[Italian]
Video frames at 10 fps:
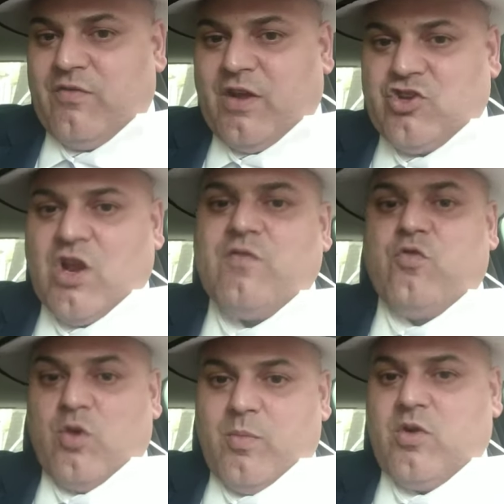faccia il
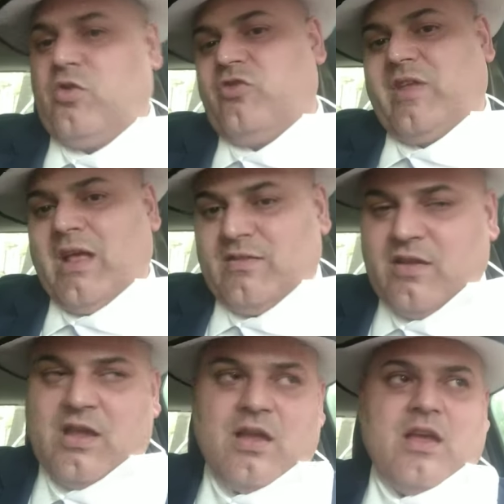furbo
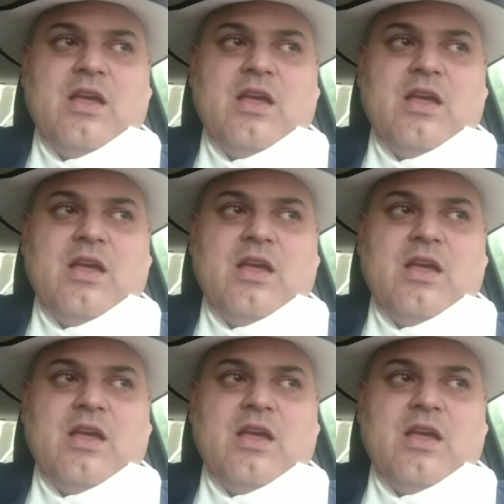nonostante